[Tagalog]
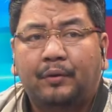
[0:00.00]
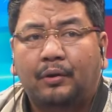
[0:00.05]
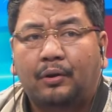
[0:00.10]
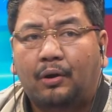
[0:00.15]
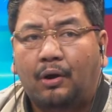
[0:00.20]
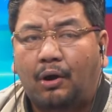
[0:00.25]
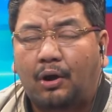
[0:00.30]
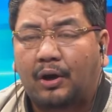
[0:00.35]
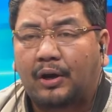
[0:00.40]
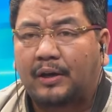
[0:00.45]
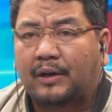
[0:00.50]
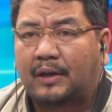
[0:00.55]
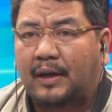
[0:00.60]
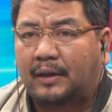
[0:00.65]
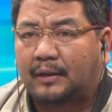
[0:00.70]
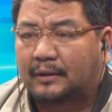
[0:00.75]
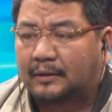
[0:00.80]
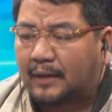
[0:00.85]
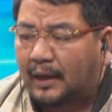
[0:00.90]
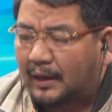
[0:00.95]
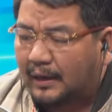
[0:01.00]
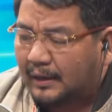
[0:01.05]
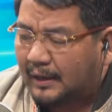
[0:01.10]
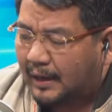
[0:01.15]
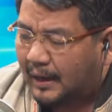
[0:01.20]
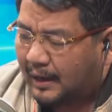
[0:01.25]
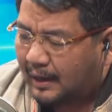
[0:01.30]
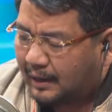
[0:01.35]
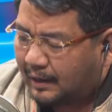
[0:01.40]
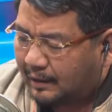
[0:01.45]
Oriental
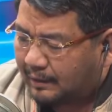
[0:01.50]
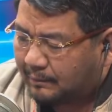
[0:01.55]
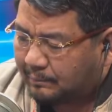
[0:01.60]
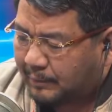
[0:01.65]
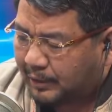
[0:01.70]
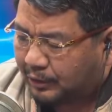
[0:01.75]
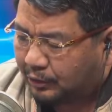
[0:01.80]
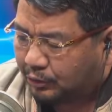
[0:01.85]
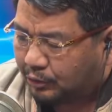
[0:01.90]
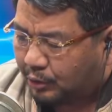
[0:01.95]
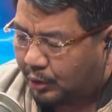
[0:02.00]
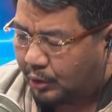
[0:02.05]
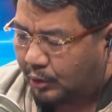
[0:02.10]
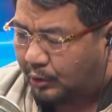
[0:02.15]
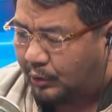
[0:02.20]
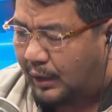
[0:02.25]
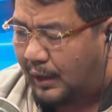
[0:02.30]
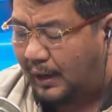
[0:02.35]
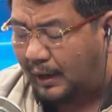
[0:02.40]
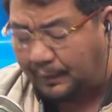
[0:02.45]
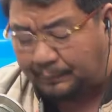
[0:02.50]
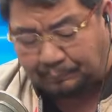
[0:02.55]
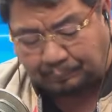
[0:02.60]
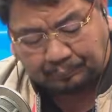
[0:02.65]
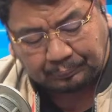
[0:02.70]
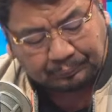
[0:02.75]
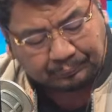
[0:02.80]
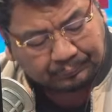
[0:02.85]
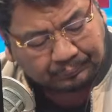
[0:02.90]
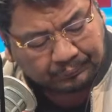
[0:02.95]
uh, Mindoro ha
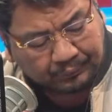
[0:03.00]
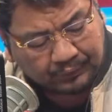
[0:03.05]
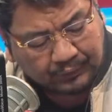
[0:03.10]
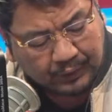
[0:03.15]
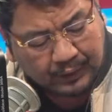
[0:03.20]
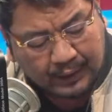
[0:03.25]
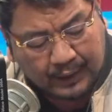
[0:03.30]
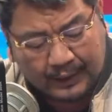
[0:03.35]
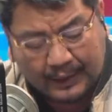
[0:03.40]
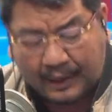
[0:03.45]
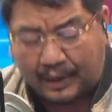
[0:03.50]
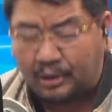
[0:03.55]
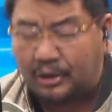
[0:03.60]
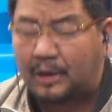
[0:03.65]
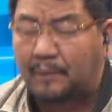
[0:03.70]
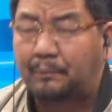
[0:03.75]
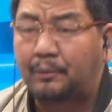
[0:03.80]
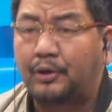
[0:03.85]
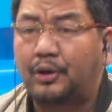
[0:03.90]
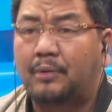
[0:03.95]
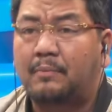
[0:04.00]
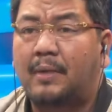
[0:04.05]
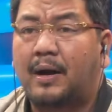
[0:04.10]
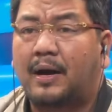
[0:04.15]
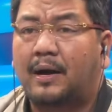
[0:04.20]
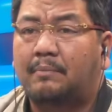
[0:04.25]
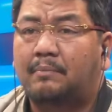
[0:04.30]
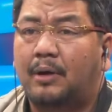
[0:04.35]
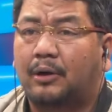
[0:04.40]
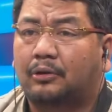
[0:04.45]
uh, Lalo na po yung
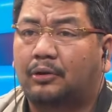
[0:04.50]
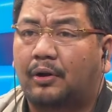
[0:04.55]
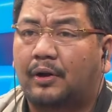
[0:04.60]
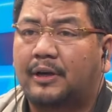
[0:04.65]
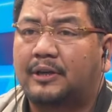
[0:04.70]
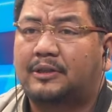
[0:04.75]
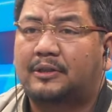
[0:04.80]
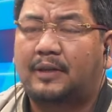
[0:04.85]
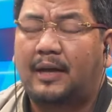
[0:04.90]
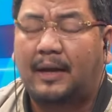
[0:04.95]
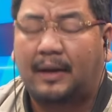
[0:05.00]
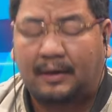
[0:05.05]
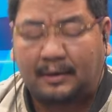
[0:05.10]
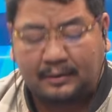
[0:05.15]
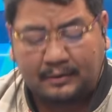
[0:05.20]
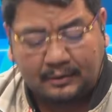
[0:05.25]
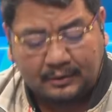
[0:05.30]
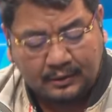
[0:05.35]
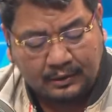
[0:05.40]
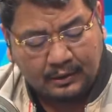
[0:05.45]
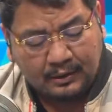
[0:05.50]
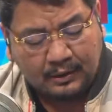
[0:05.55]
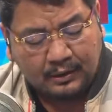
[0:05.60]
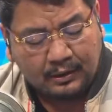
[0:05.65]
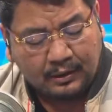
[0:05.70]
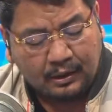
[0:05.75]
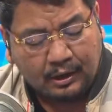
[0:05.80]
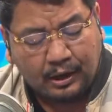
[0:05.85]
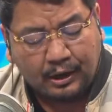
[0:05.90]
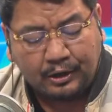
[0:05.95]
mga motorista
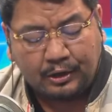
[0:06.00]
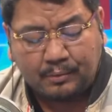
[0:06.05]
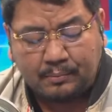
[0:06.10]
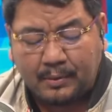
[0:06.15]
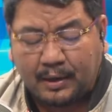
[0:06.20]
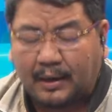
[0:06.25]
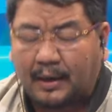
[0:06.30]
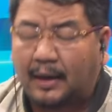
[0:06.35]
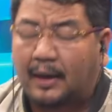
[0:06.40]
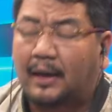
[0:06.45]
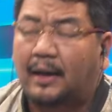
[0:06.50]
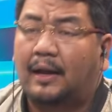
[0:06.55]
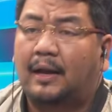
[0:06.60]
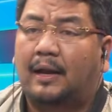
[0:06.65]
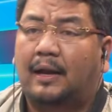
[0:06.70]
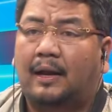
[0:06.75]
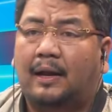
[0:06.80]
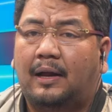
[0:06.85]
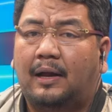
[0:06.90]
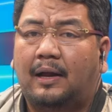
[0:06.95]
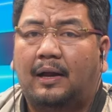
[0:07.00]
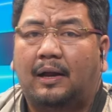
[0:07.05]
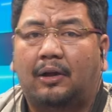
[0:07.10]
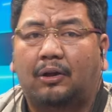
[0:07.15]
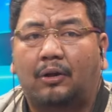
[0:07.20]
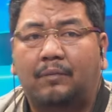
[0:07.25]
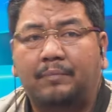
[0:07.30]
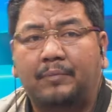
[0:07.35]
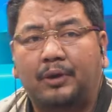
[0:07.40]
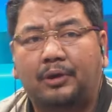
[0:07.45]
uh, Yung mga
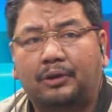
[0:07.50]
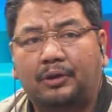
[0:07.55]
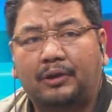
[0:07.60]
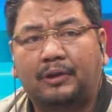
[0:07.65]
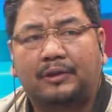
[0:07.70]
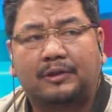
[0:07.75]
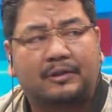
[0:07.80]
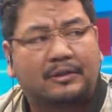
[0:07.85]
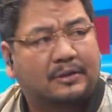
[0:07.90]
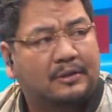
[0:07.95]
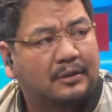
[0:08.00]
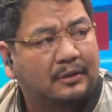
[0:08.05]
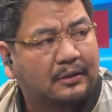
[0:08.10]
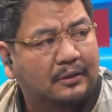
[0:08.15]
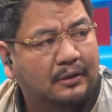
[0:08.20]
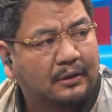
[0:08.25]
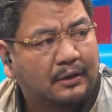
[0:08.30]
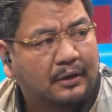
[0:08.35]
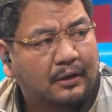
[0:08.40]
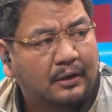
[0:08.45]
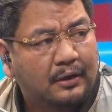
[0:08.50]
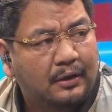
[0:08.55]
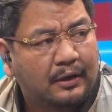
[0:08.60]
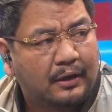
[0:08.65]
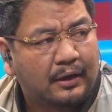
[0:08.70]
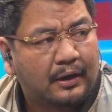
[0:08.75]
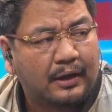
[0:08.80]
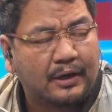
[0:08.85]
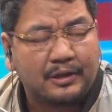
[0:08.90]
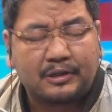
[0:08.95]
commuters
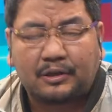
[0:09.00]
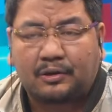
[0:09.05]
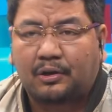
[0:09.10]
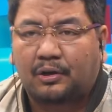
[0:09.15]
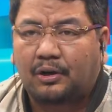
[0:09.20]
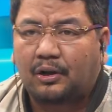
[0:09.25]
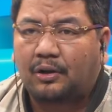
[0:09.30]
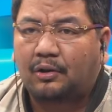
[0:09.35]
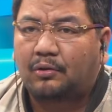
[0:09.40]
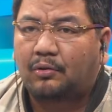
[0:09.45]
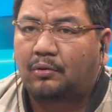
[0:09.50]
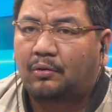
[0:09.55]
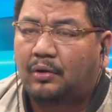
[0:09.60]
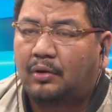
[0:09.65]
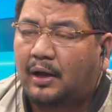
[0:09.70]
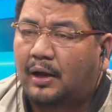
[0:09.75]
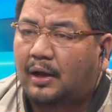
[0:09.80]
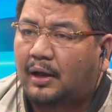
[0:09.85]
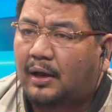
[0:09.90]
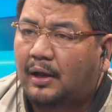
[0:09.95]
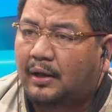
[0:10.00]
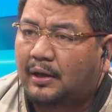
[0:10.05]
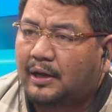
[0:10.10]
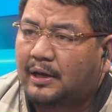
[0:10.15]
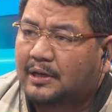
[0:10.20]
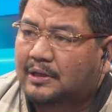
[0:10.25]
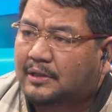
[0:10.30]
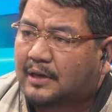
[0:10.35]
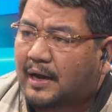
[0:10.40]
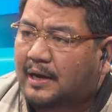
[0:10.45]
Eh siguro kung uh,
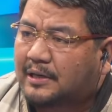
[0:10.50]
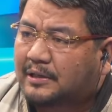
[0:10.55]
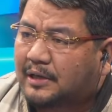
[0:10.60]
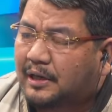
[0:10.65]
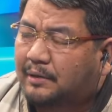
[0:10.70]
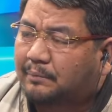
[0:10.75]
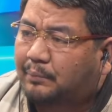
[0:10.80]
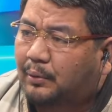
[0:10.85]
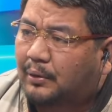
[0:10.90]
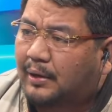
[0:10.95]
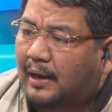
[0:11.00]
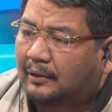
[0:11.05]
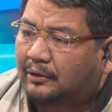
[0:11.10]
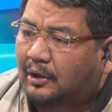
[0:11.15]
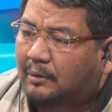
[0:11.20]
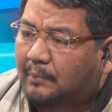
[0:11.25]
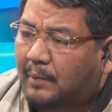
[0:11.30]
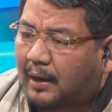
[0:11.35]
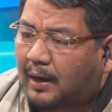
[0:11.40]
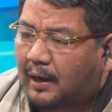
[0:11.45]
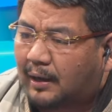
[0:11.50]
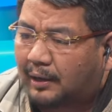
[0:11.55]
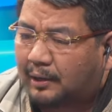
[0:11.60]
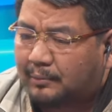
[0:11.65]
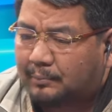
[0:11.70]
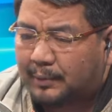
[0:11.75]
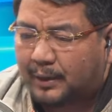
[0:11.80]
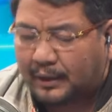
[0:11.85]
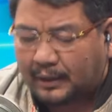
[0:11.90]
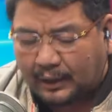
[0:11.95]
iisa-isain po natin mga
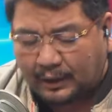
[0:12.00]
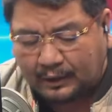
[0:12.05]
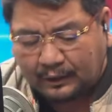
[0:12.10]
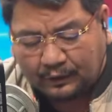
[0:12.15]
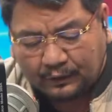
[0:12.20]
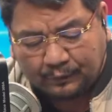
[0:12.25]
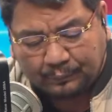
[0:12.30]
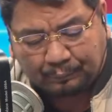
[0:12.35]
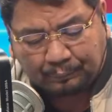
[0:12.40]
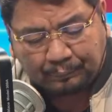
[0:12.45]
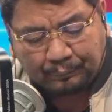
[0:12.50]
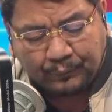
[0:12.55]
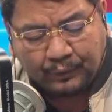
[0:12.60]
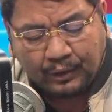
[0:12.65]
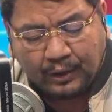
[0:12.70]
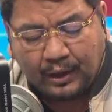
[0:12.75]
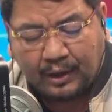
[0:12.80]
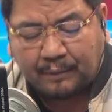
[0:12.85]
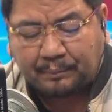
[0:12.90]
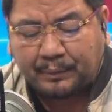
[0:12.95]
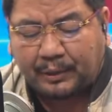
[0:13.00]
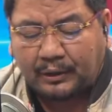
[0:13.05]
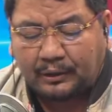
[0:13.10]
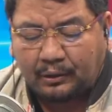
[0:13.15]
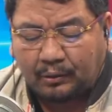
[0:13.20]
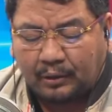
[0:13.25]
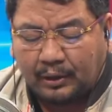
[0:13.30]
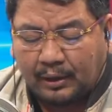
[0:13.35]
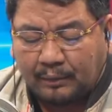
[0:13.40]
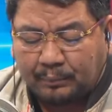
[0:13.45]
kaibigan uh,
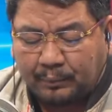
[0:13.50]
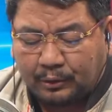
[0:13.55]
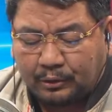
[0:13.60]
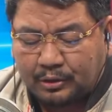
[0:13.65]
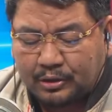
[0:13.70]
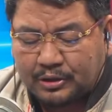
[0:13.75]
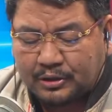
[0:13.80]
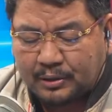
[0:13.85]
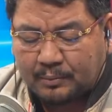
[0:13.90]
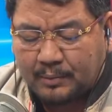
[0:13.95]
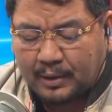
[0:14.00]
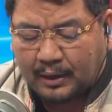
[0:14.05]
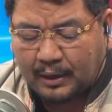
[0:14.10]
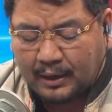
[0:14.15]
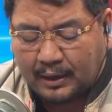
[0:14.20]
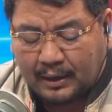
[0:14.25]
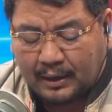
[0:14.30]
particular po dun sa mga